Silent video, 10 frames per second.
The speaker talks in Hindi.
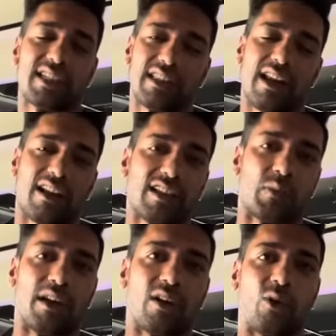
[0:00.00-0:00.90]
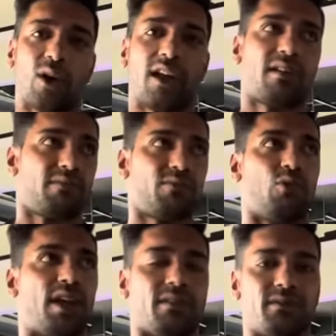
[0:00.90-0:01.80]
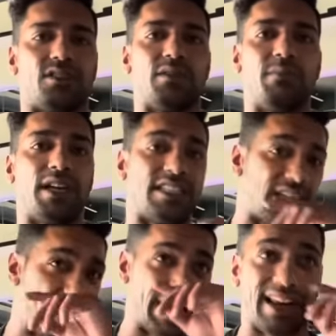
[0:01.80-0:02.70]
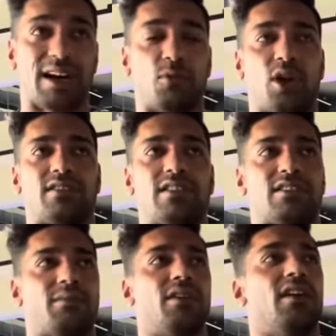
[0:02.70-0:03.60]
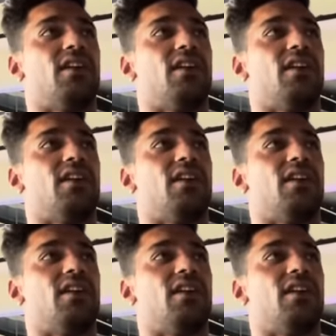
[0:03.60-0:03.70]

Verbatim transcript: सात लाख के स्पीकर हो गए पूरे जिम में जे का पूरा सिस्टम